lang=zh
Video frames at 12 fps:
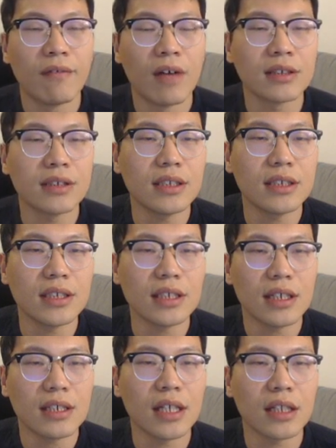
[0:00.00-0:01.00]
王 c
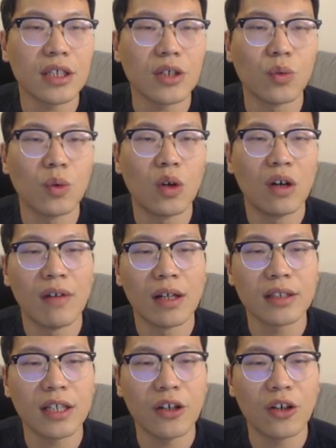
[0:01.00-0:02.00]
七，象 d 五，
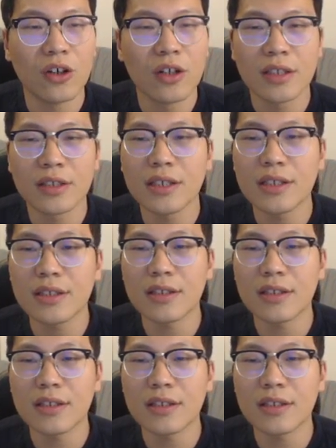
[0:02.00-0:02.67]
王 d 六，c